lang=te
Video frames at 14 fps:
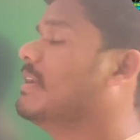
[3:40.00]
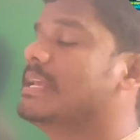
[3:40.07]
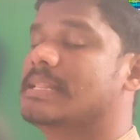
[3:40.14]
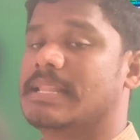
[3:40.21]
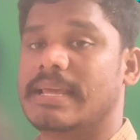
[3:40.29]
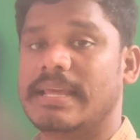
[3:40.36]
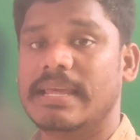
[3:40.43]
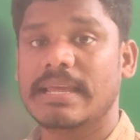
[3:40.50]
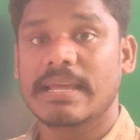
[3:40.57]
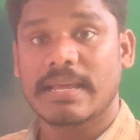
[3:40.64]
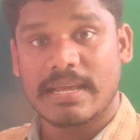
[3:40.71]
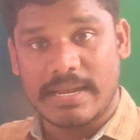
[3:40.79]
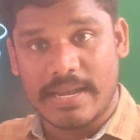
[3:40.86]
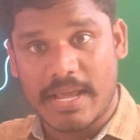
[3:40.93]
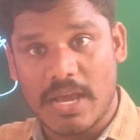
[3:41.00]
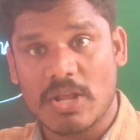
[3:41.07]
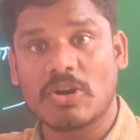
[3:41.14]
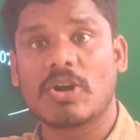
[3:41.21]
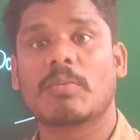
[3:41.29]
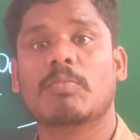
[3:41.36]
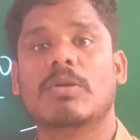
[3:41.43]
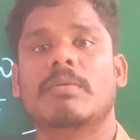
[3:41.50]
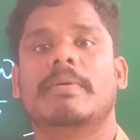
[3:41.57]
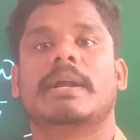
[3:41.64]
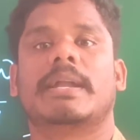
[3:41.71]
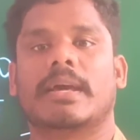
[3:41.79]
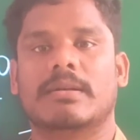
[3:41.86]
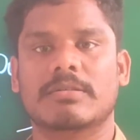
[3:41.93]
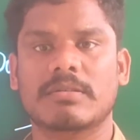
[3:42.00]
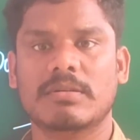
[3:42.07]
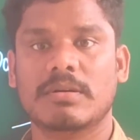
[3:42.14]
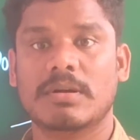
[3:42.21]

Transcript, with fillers: ఏమైంది నేను డబ్బులు పెట్టాను